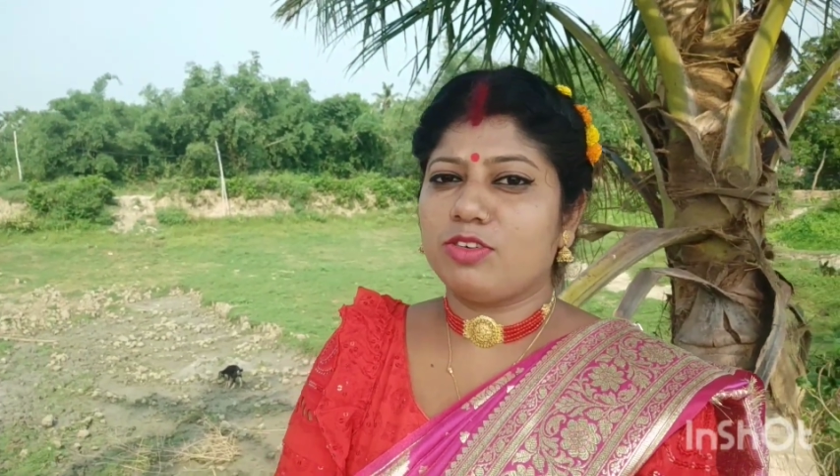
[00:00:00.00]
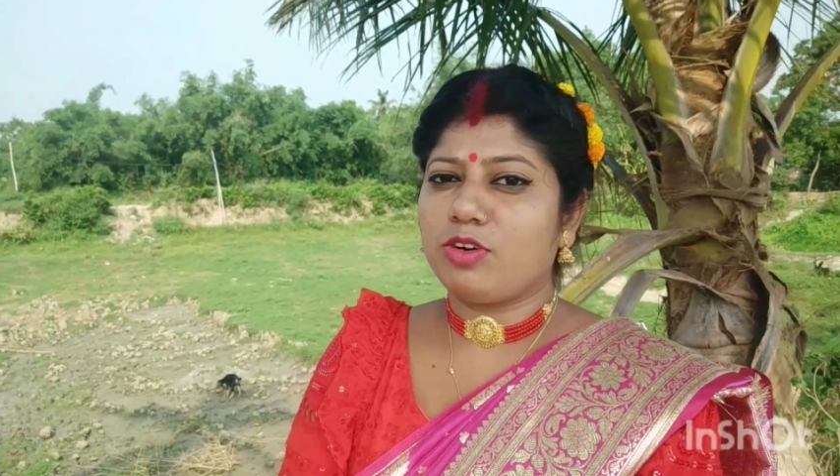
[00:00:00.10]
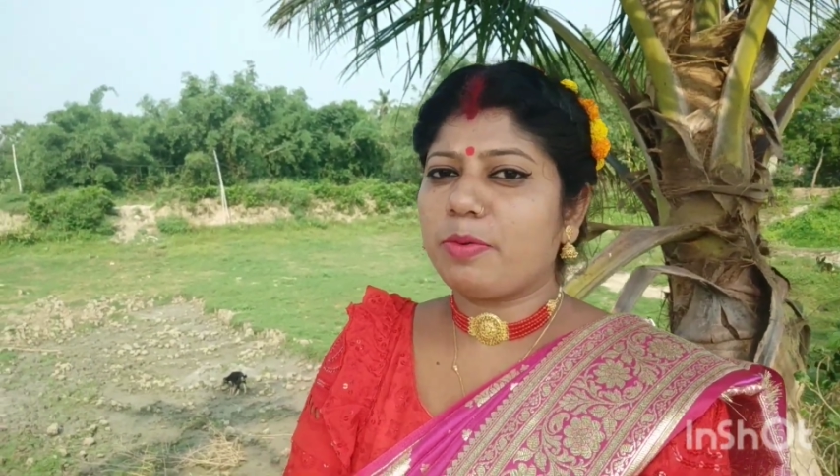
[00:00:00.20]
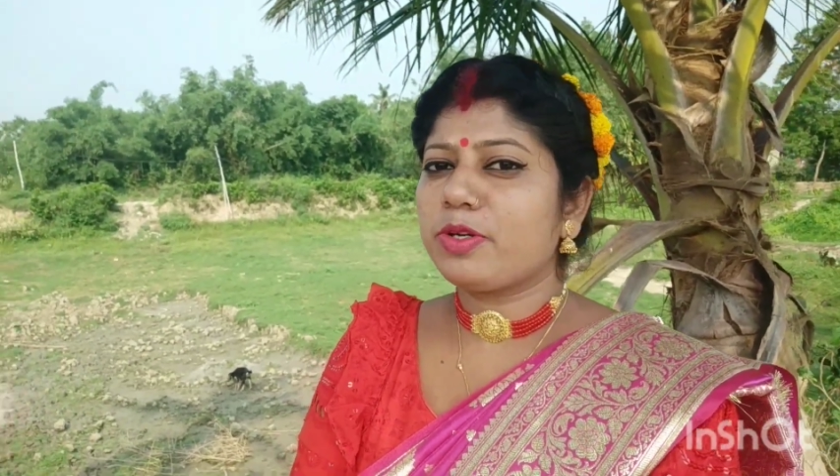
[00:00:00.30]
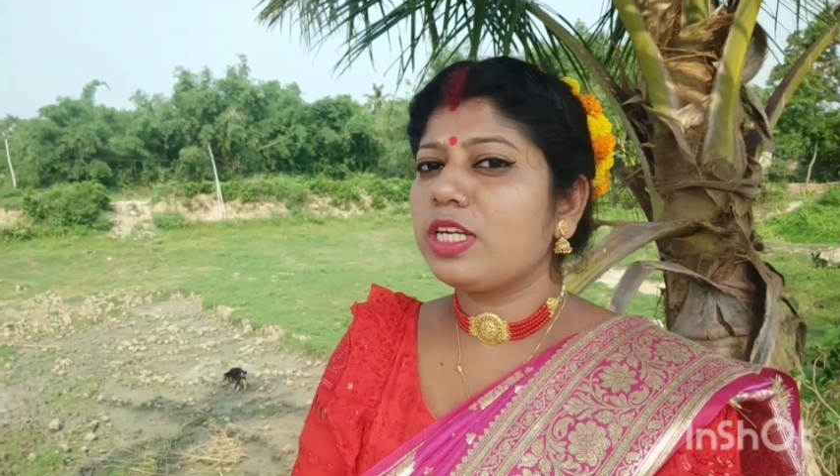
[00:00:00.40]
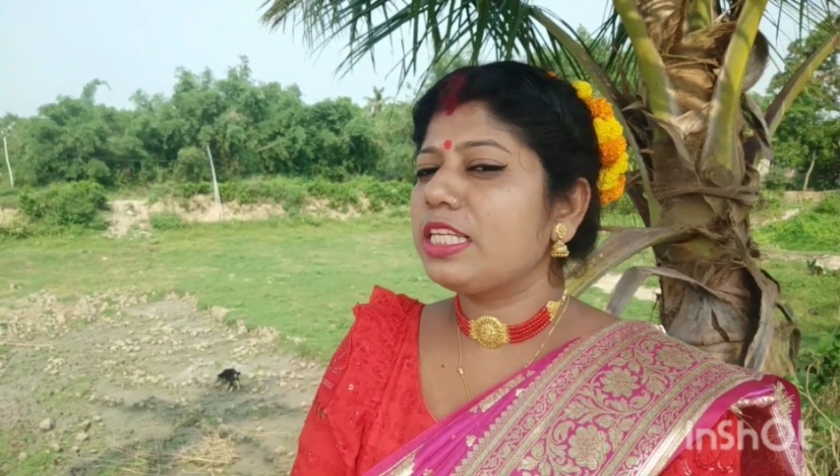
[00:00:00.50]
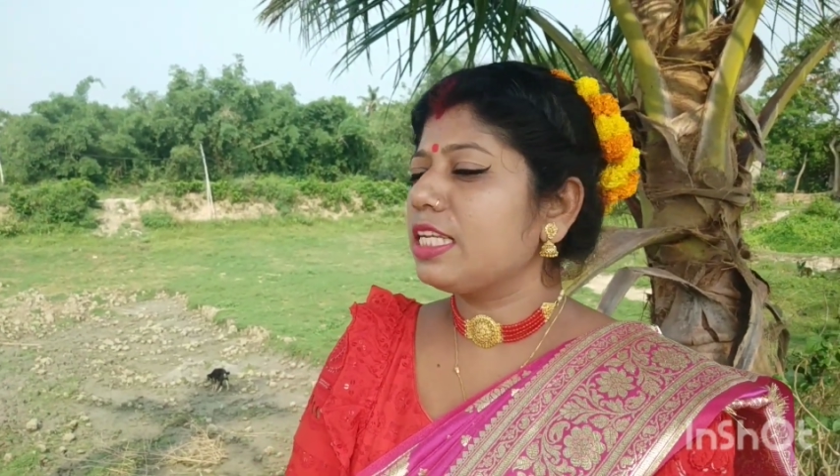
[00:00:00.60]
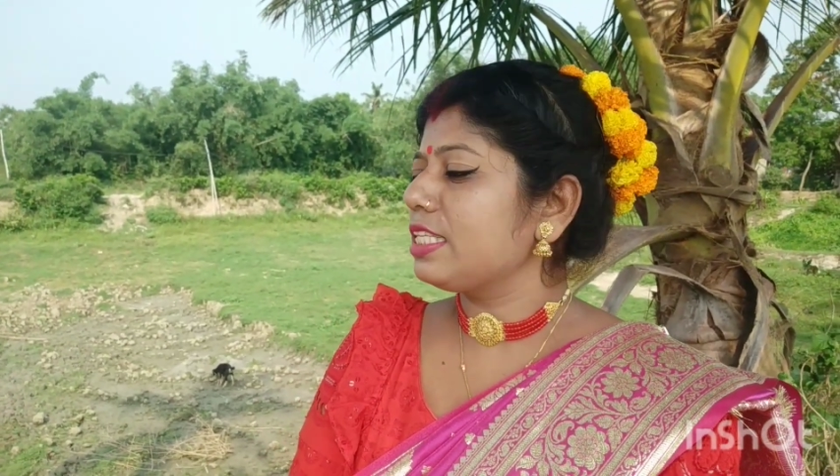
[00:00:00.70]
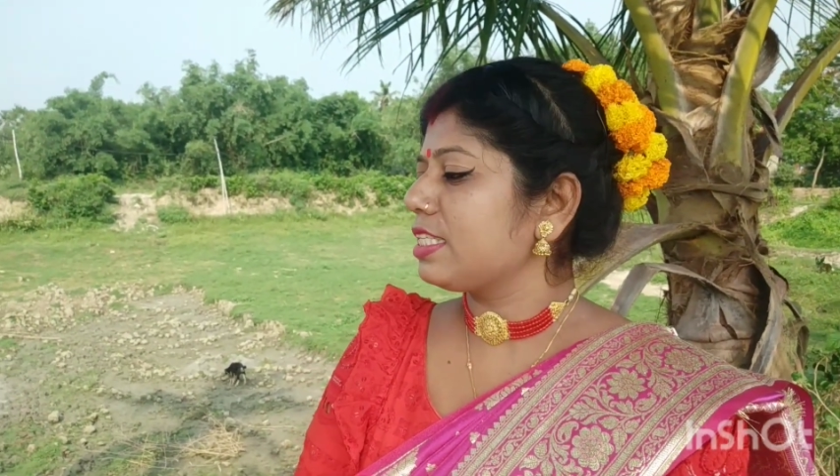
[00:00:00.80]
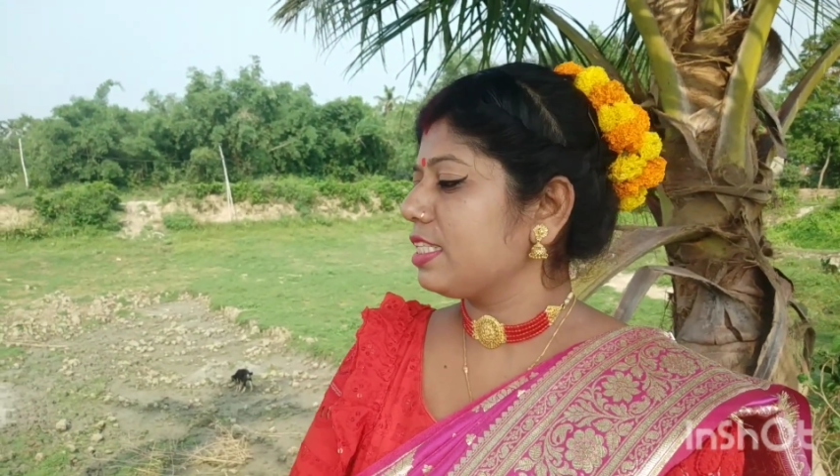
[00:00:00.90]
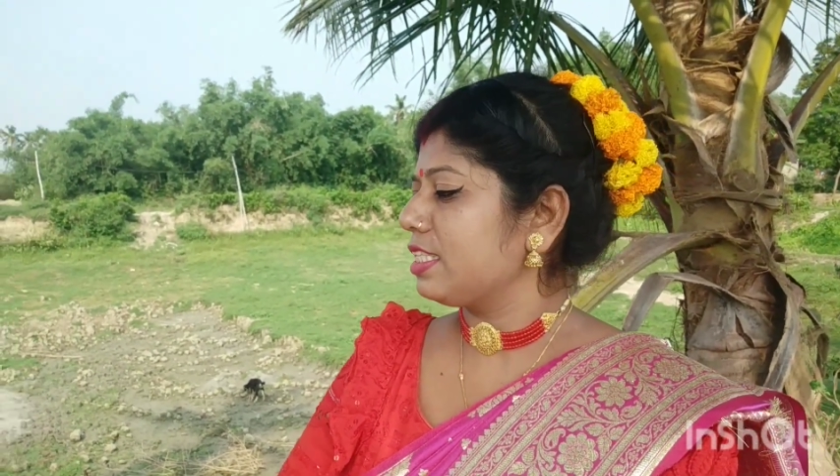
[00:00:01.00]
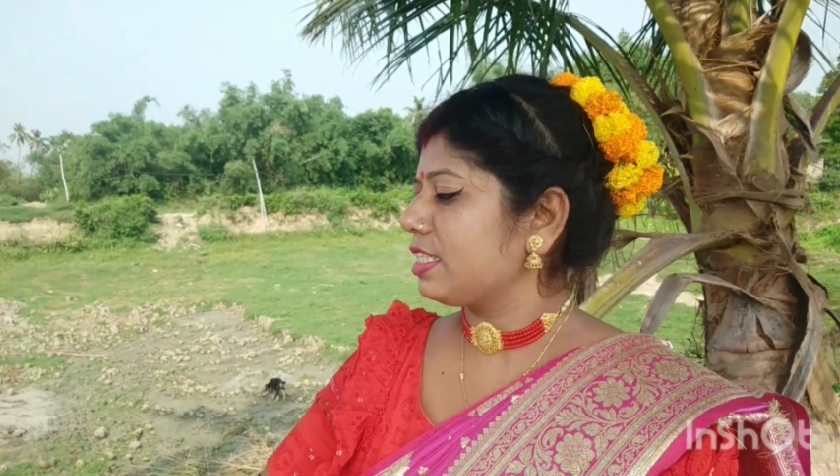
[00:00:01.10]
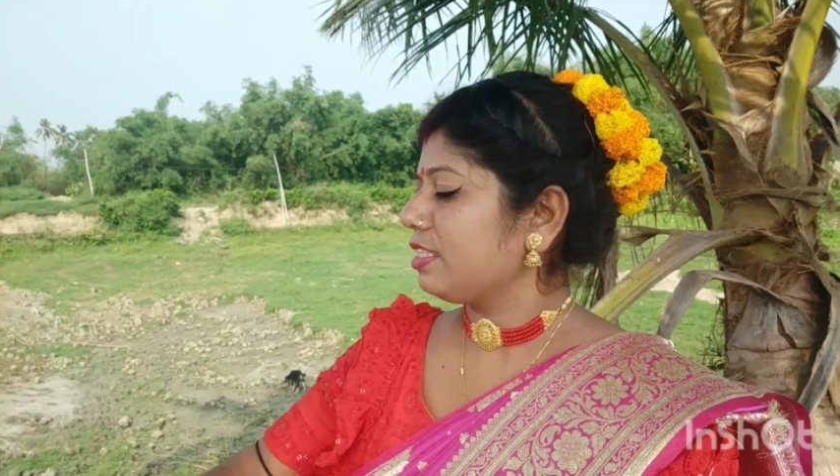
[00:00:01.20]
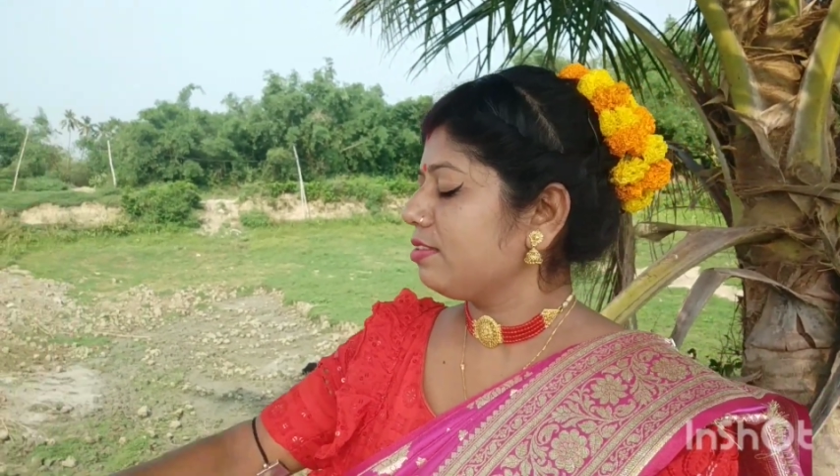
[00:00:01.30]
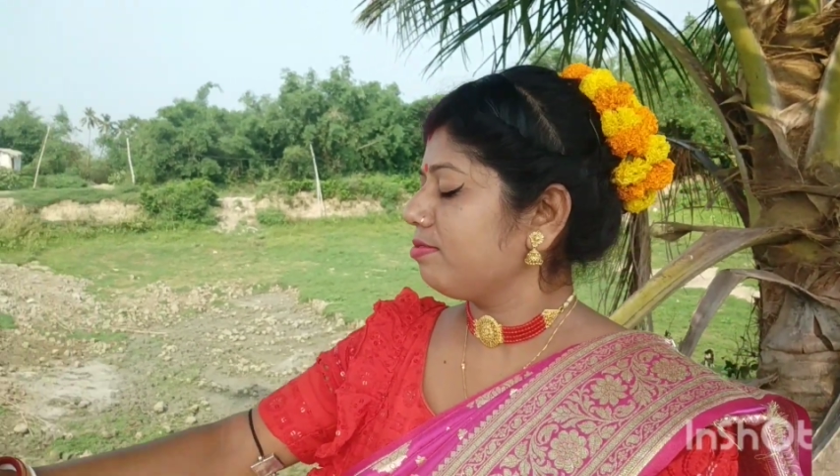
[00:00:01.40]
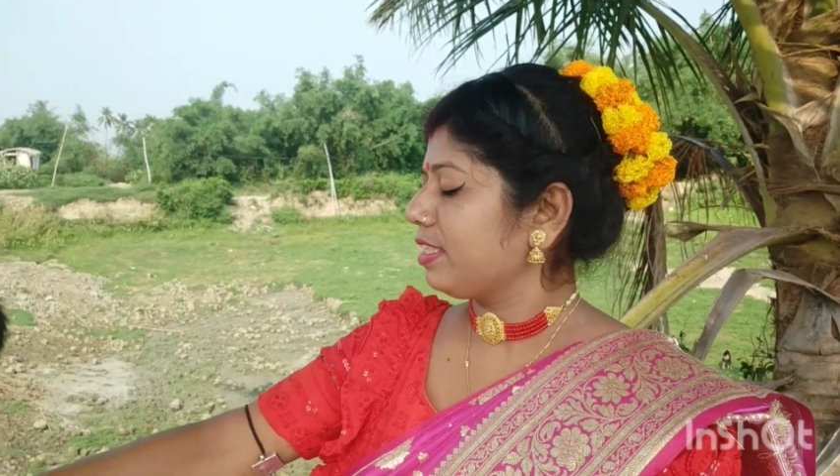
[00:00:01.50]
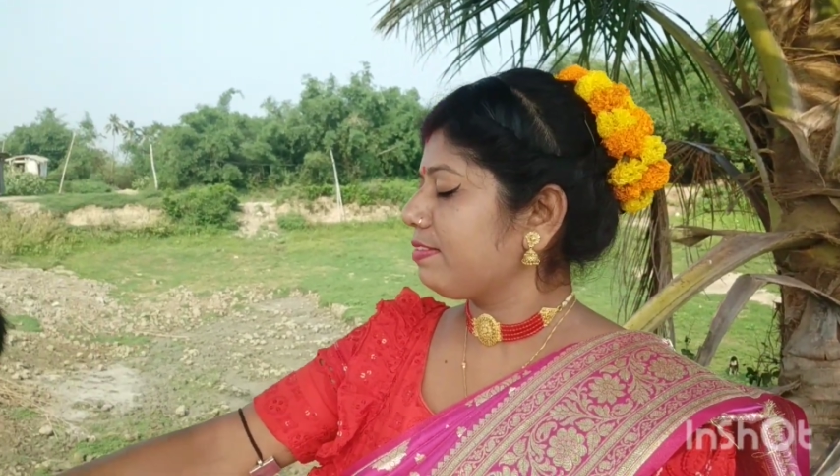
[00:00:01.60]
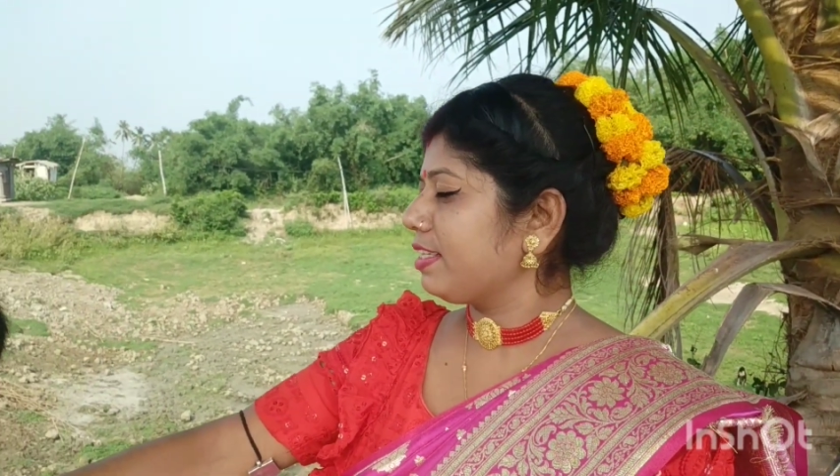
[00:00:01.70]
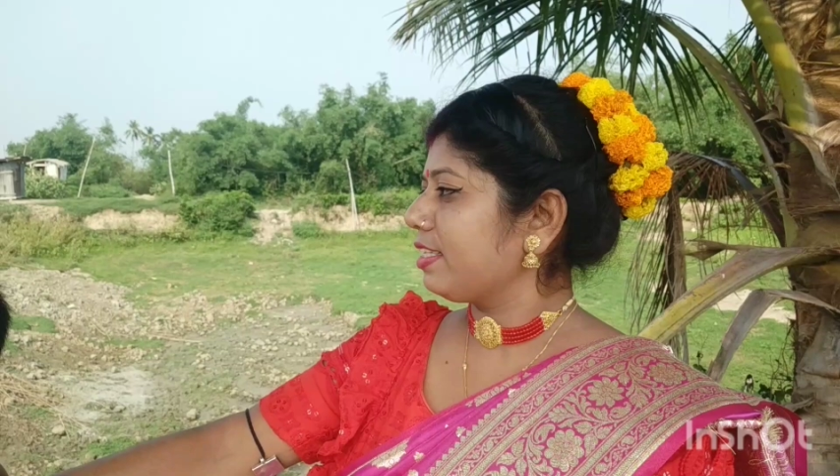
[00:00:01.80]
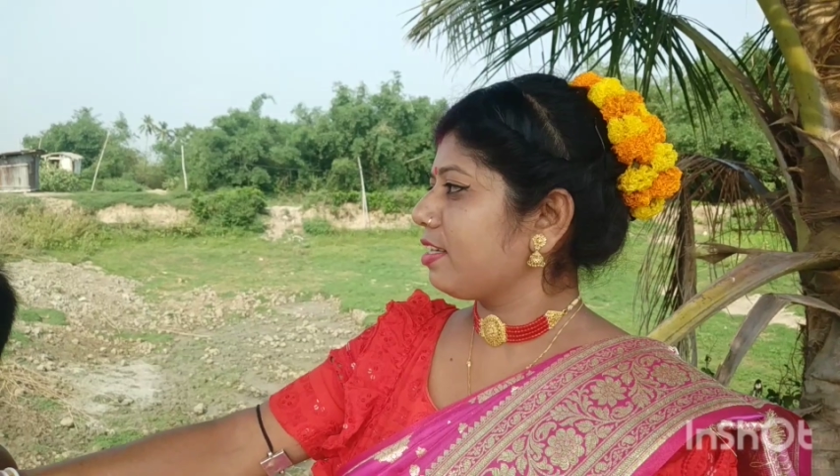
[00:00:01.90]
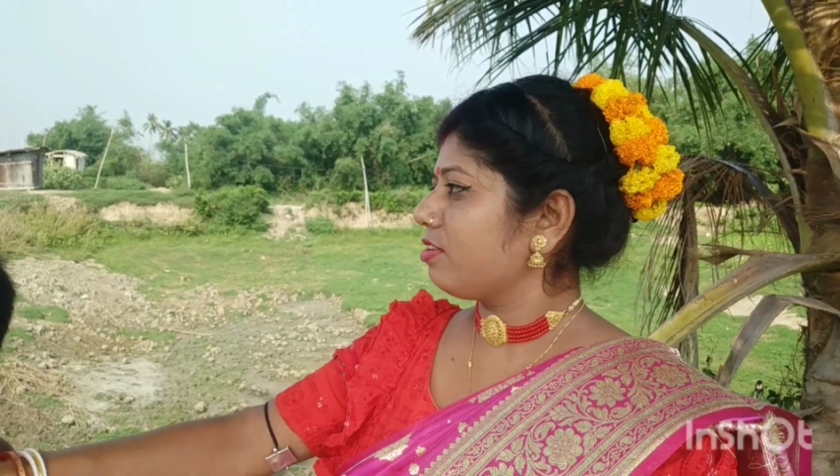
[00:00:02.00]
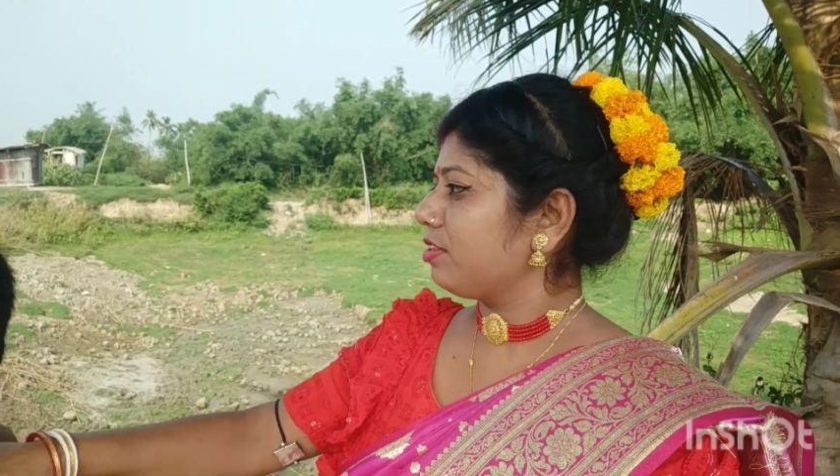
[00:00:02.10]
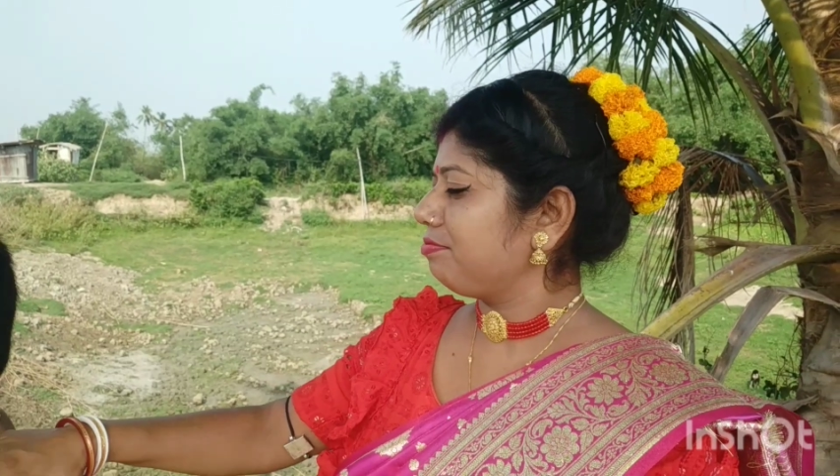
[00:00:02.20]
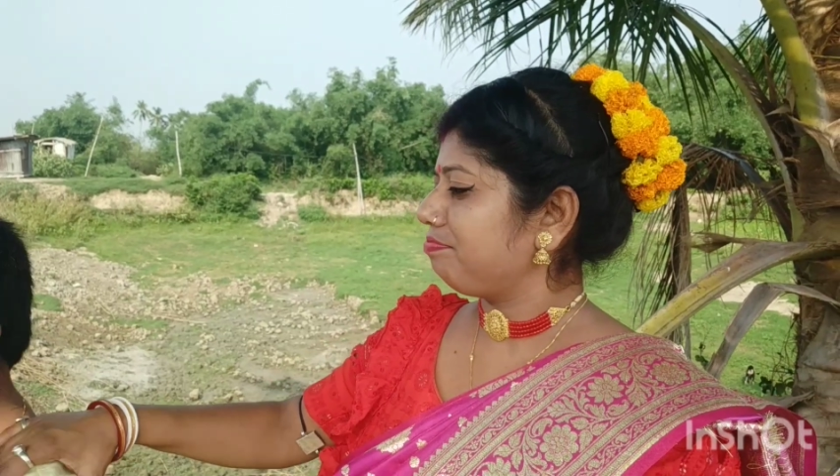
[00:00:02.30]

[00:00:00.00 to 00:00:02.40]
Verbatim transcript: ও অবশ্য নিজে নিজে সেজেছে ঠিক মানে এদিকে ঘর